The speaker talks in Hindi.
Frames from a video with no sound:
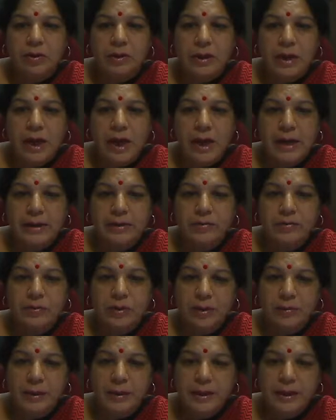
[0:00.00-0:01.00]
और
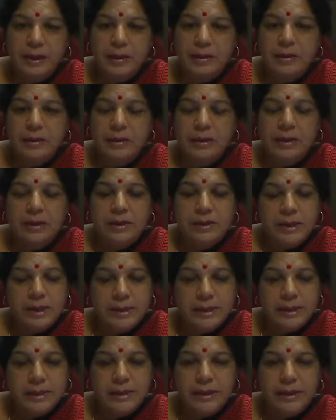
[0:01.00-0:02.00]
कहानियों का भी
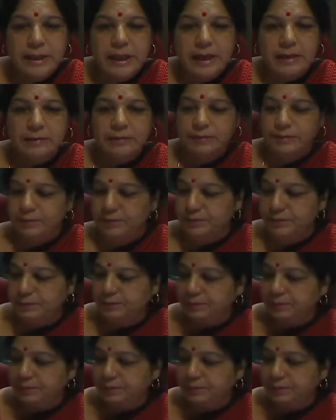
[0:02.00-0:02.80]
सृजन किया